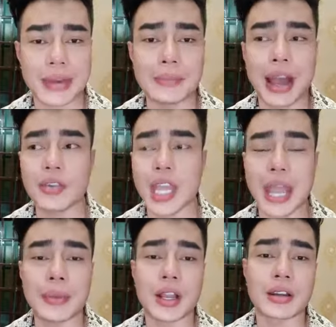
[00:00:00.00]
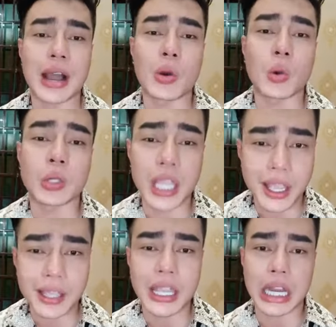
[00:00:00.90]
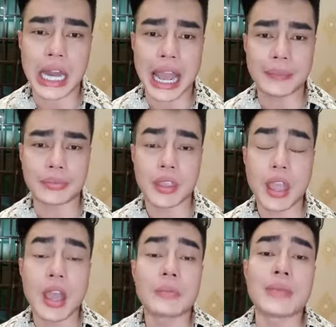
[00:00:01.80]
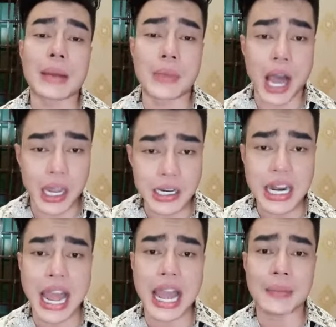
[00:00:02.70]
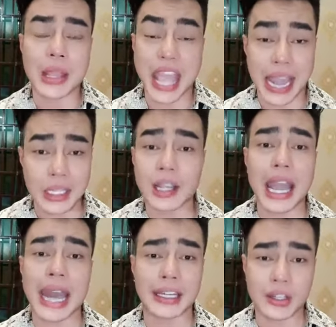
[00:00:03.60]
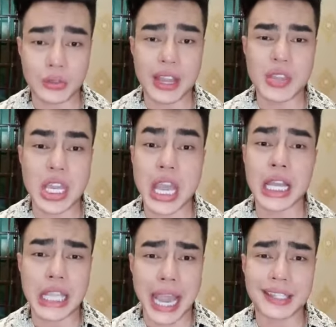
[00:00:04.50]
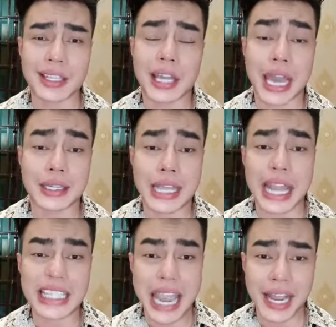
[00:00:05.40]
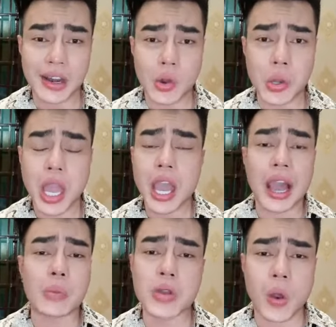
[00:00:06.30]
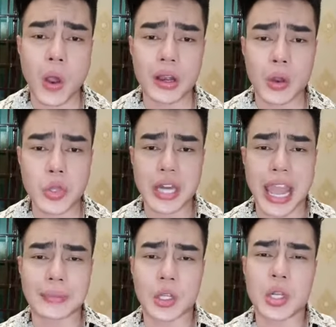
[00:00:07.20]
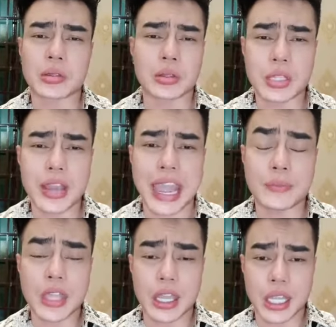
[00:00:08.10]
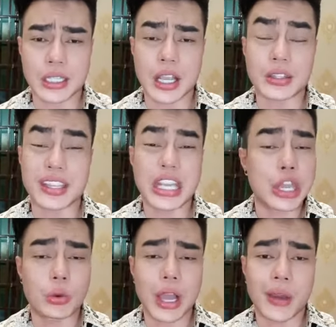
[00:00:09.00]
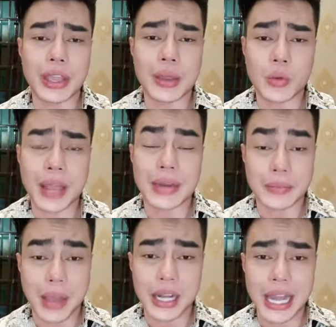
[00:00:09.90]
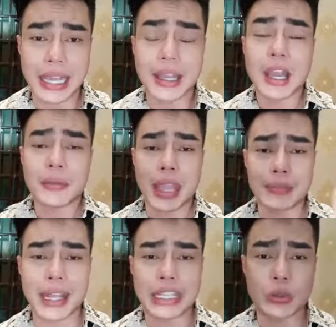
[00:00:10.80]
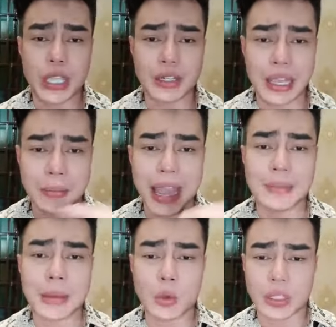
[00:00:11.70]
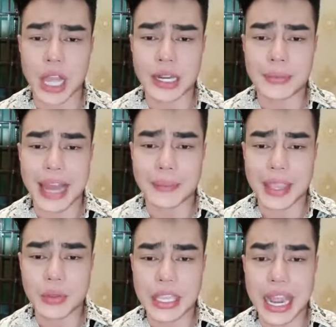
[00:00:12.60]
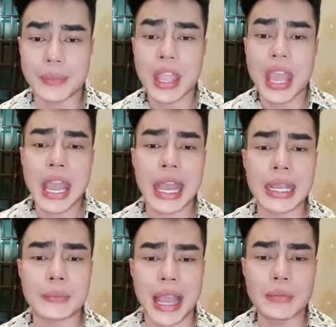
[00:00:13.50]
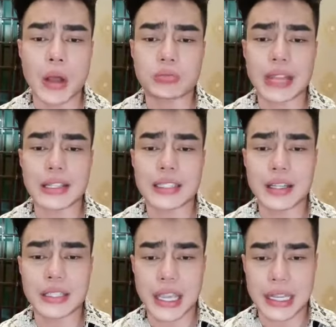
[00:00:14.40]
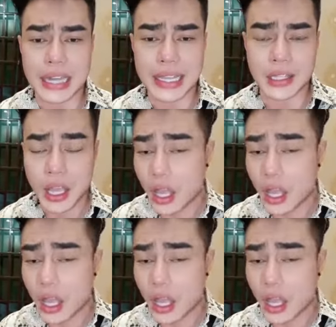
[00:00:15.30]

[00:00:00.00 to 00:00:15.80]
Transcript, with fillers: đảm bảo vì em là người đầu tiên ở Việt Nam mà mở ra mà dạy thực hành luôn nha quý vị nha dạy thực hành dạy sát luôn không có con nào ở Việt Nam tao nói như em quý vị thiệt sự tại vì nhiều người hỏi em quá em mở đây vì em chiêu sinh đây mai em lên tơ để em làm nha quý vị nha hai bảy một Tân Sơn Nhì đây